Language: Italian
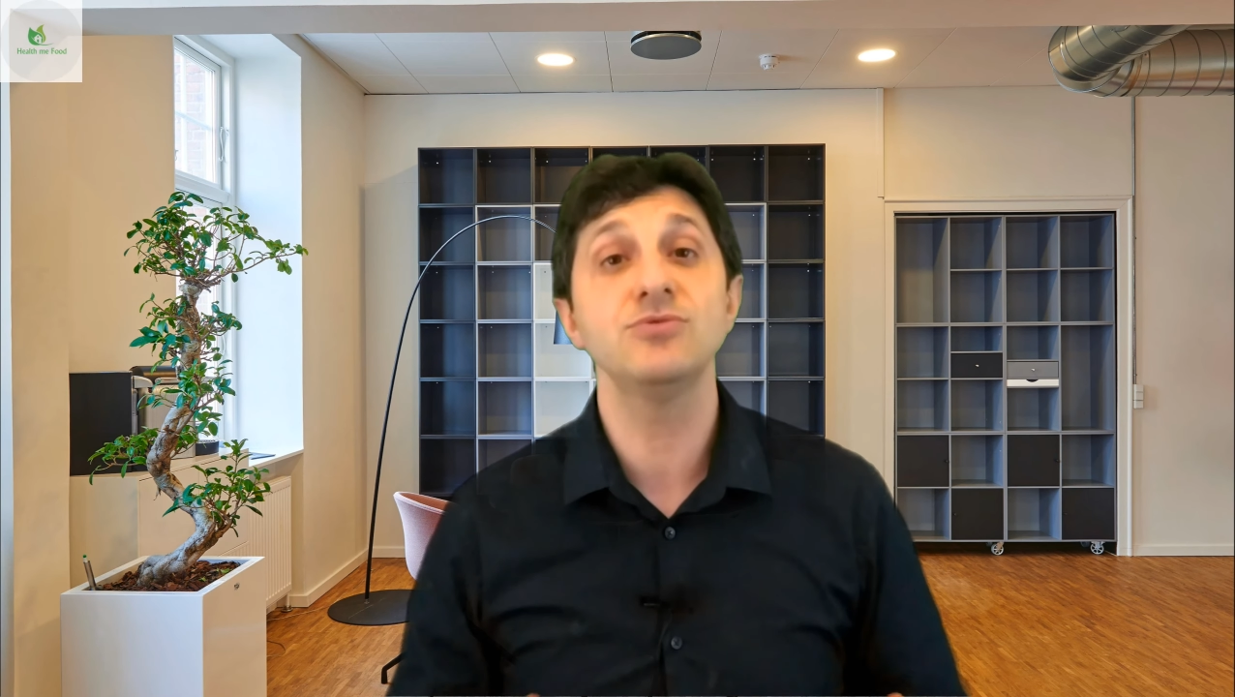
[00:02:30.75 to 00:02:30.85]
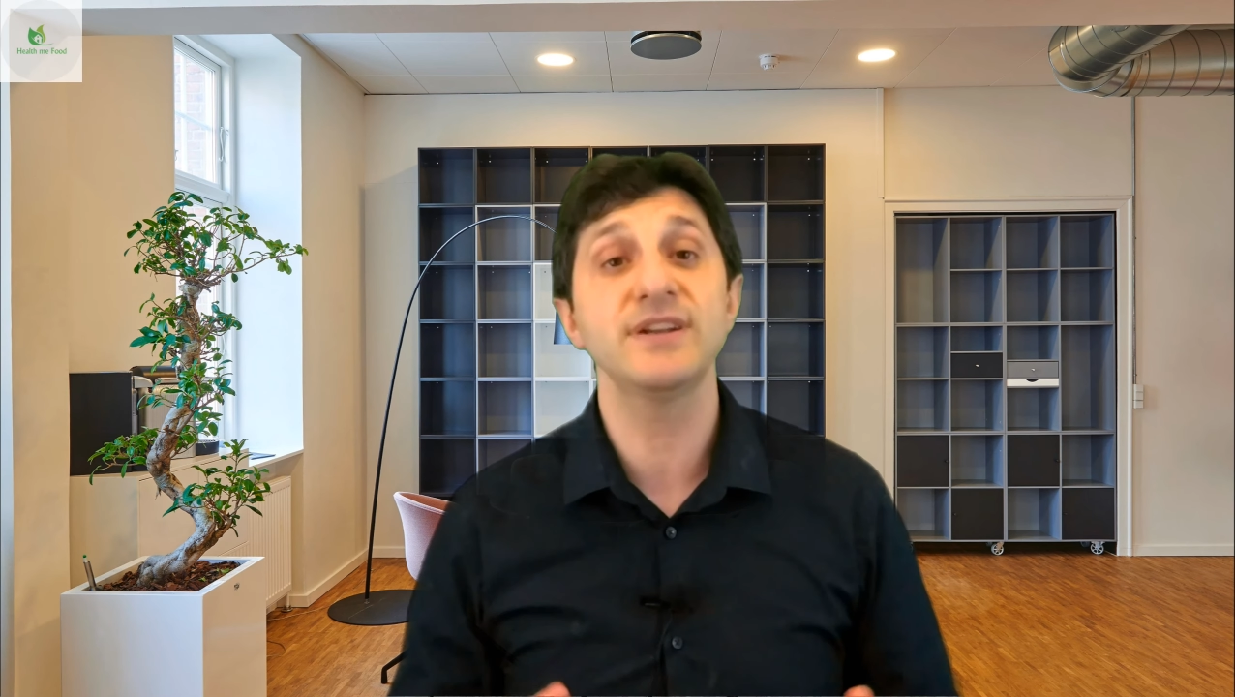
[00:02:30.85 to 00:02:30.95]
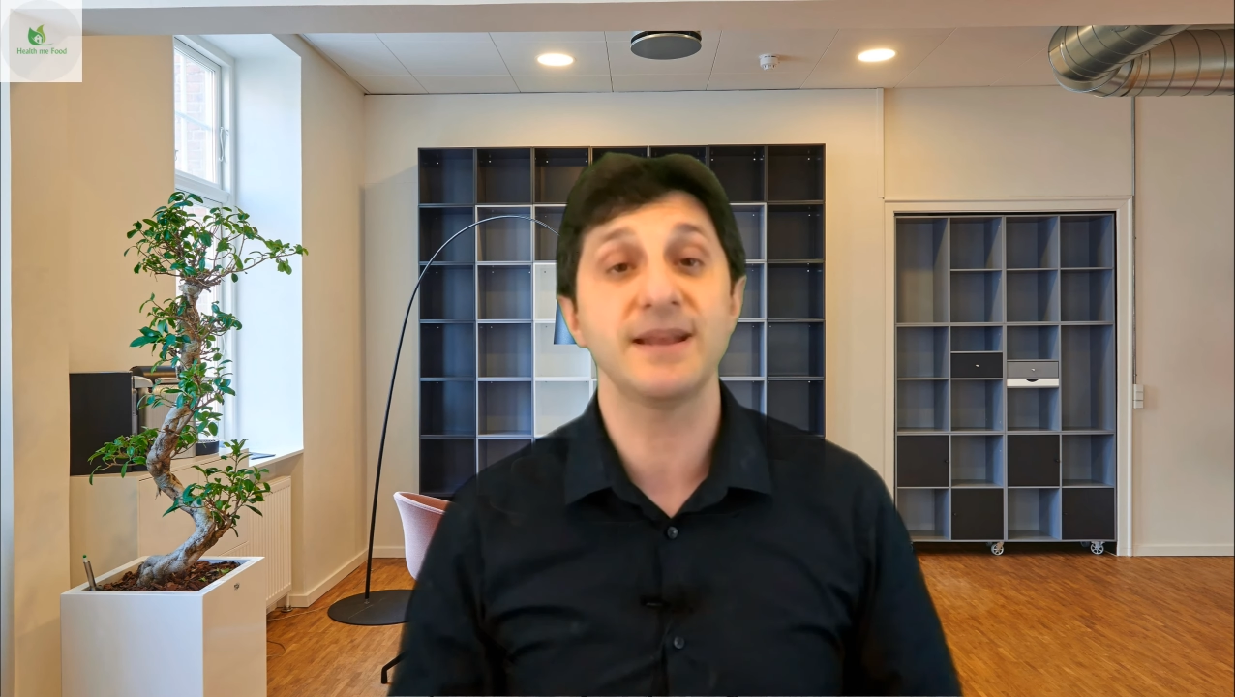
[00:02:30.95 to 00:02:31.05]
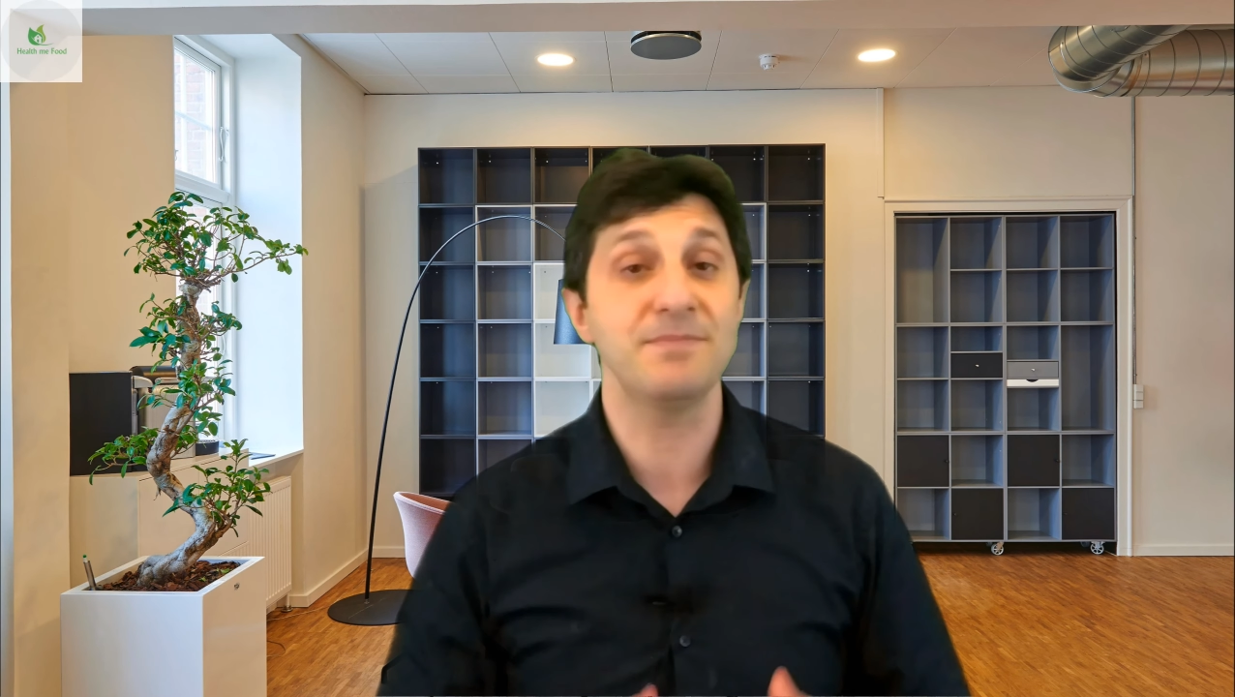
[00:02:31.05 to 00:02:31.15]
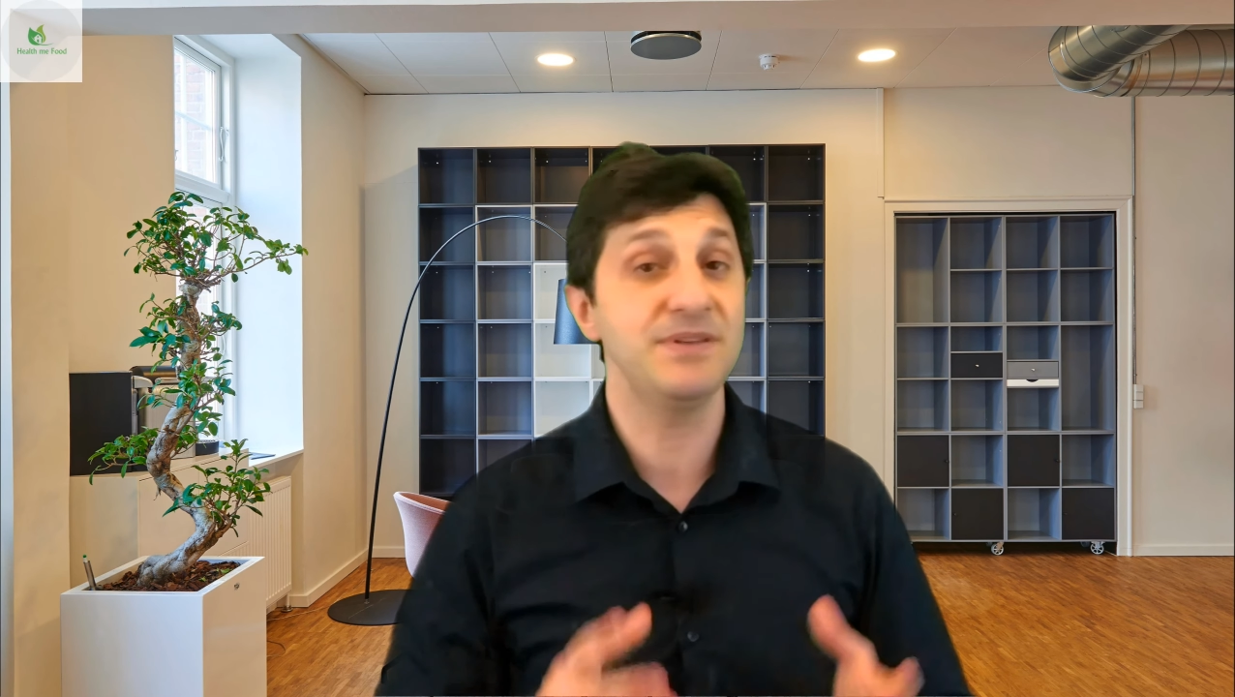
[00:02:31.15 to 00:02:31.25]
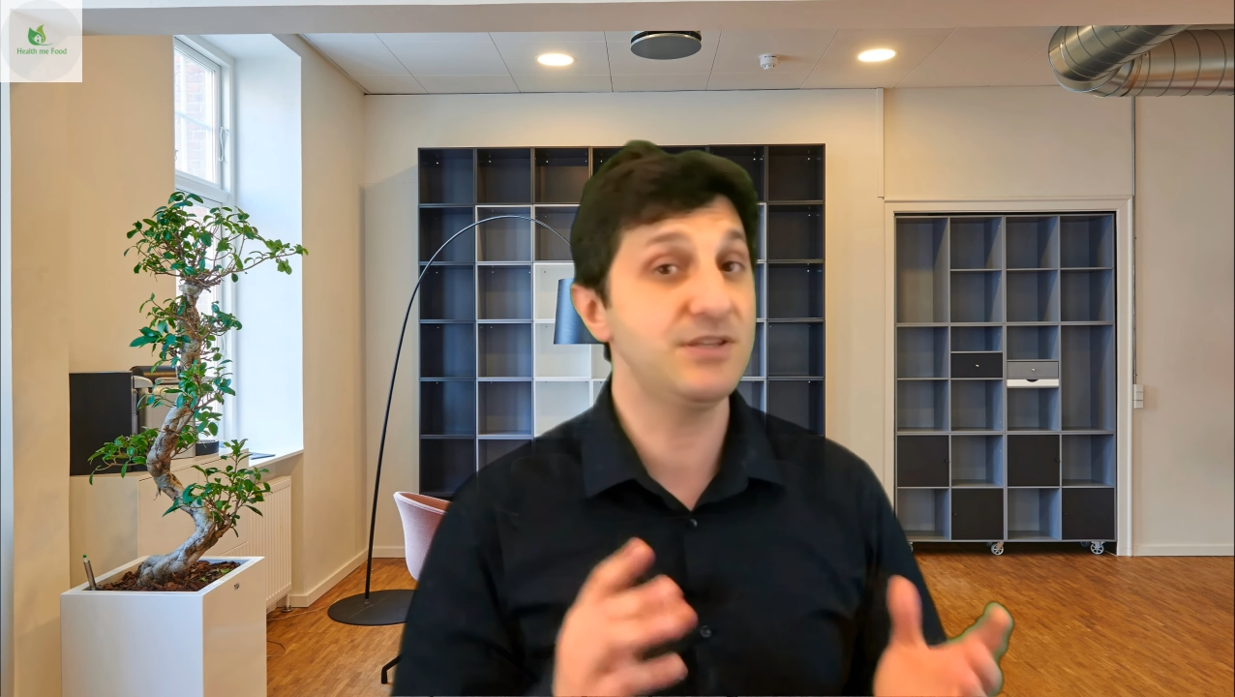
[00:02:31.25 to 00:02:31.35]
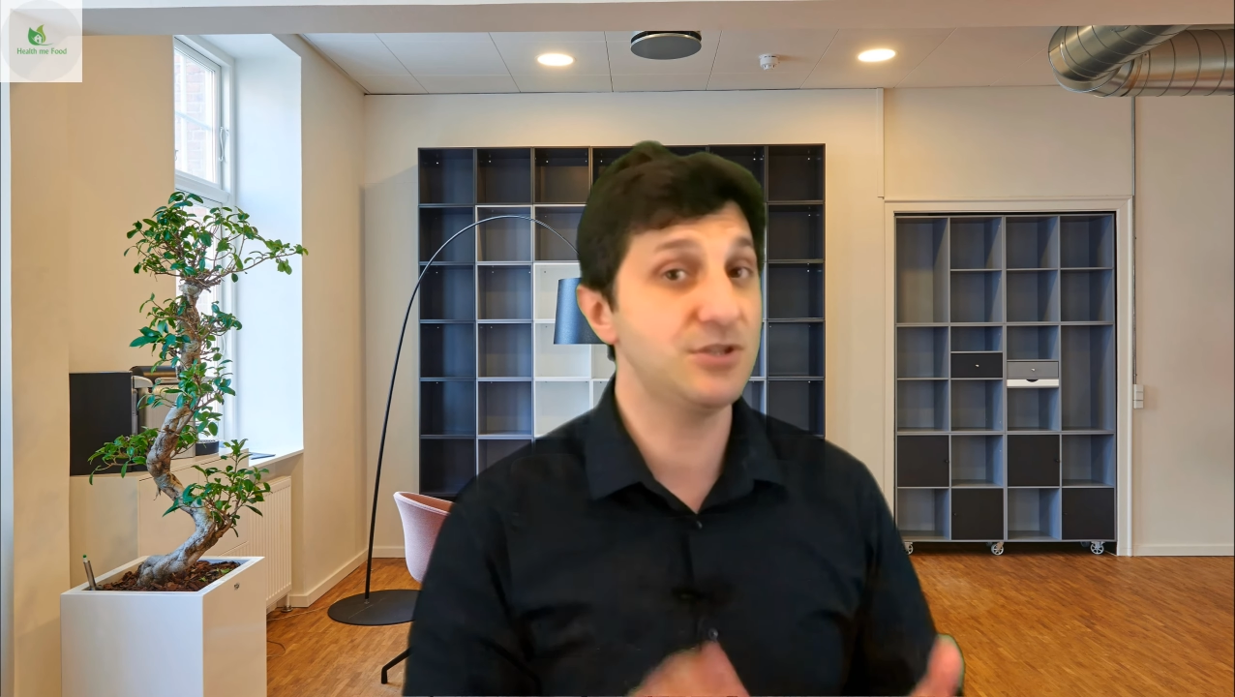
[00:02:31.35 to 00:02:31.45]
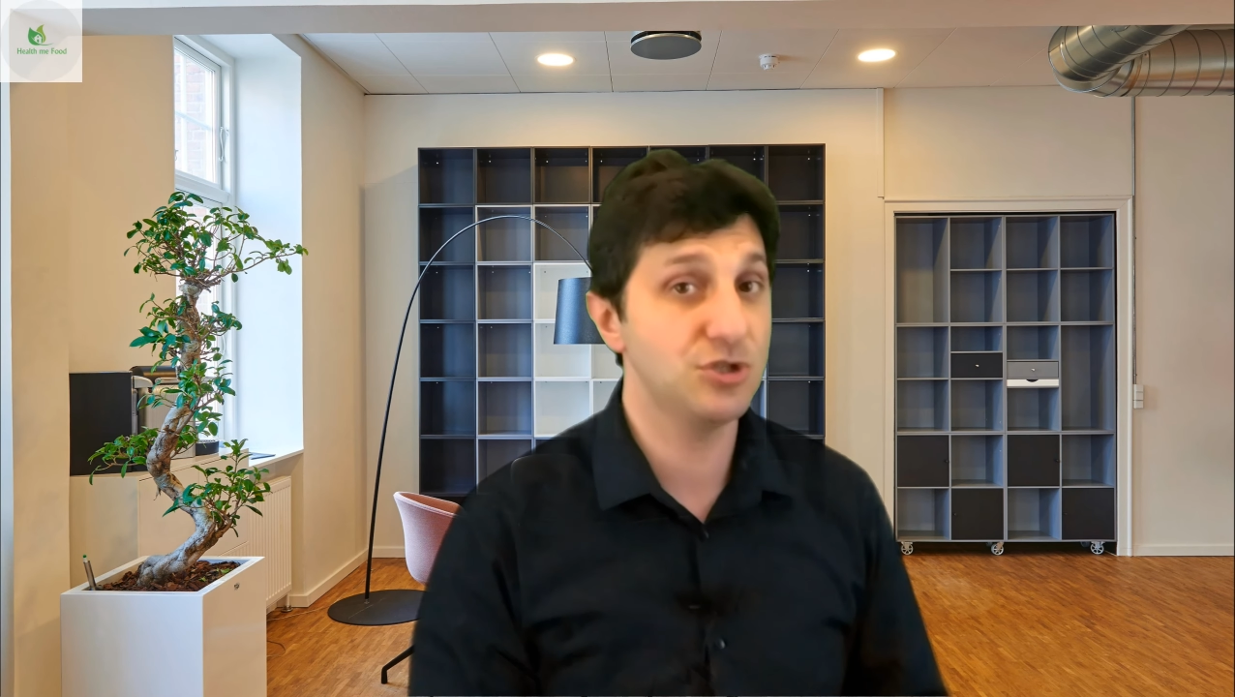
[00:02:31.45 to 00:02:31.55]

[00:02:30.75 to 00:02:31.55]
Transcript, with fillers: durerebbe 10